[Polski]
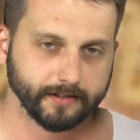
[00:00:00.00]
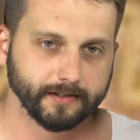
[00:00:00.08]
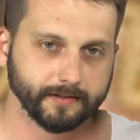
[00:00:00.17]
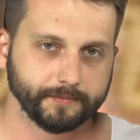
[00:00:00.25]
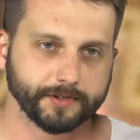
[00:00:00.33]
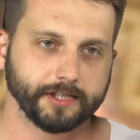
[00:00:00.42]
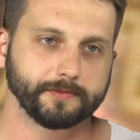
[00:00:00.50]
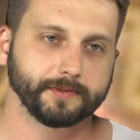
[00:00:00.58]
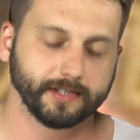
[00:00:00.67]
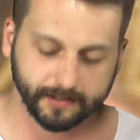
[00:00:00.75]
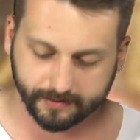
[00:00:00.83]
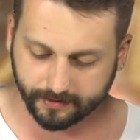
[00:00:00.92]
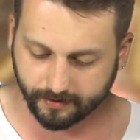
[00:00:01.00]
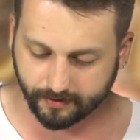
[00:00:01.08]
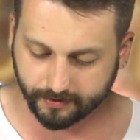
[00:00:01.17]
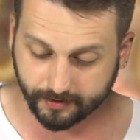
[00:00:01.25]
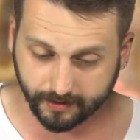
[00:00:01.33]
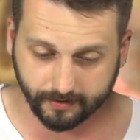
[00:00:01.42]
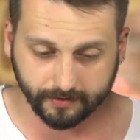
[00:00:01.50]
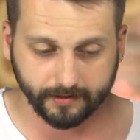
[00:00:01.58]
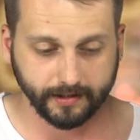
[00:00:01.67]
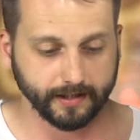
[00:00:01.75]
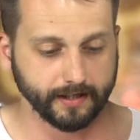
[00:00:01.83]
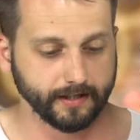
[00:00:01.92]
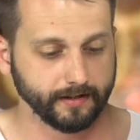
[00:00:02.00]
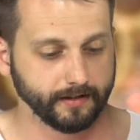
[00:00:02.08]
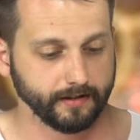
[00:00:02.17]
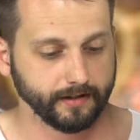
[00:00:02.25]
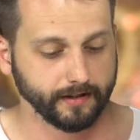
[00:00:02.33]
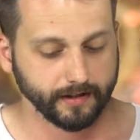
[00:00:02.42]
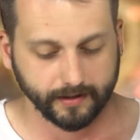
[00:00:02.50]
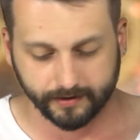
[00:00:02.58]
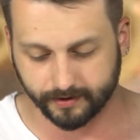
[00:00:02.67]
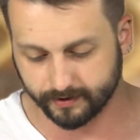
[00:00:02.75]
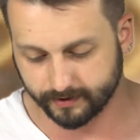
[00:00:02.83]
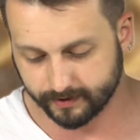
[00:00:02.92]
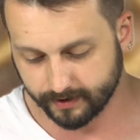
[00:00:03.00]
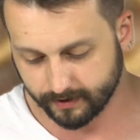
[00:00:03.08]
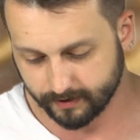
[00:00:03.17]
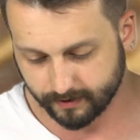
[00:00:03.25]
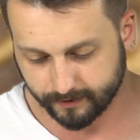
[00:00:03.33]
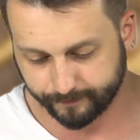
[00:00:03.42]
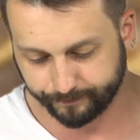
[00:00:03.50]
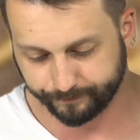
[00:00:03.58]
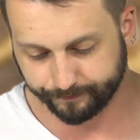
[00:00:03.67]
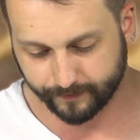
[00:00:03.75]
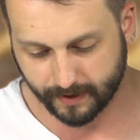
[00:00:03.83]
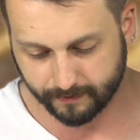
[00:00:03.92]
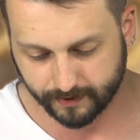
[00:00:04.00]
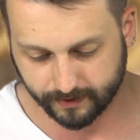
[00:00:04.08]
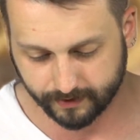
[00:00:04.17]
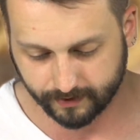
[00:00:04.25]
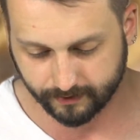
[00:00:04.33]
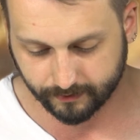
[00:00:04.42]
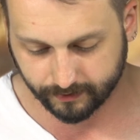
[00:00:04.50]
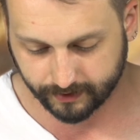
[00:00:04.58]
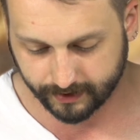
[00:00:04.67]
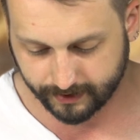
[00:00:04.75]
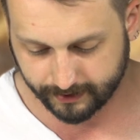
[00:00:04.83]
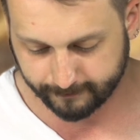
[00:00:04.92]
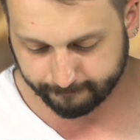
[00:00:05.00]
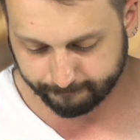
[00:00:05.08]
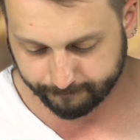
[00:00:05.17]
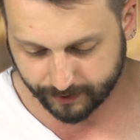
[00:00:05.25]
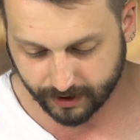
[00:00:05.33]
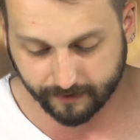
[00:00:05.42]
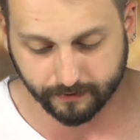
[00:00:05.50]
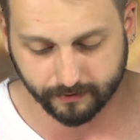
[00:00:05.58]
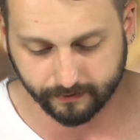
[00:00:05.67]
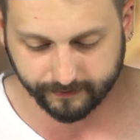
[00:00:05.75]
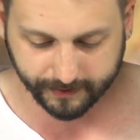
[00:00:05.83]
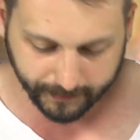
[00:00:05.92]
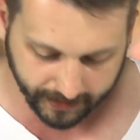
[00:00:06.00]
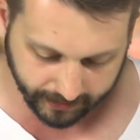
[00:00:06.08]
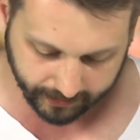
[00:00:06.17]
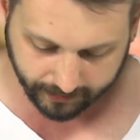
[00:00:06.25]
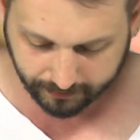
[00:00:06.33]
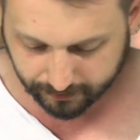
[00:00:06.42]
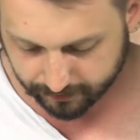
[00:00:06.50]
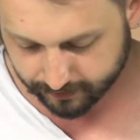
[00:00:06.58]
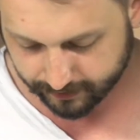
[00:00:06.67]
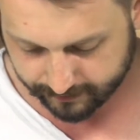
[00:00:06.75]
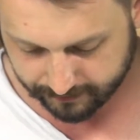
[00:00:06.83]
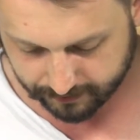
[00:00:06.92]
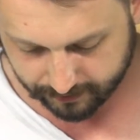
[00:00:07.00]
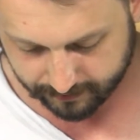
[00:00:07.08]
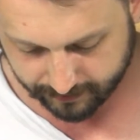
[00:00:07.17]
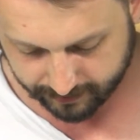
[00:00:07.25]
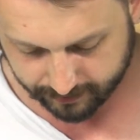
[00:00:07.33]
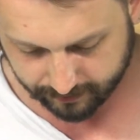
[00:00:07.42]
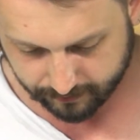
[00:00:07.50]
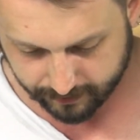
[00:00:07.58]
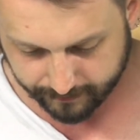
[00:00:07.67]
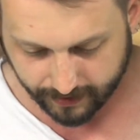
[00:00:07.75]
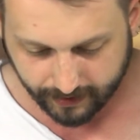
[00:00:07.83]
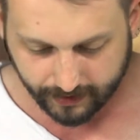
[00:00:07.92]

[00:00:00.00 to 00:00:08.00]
E, przejdźmy teraz do tygodnika Siedleckiego mamy tutaj ciekawą wzmiankę, no, trudno nazwać dużym artykułem.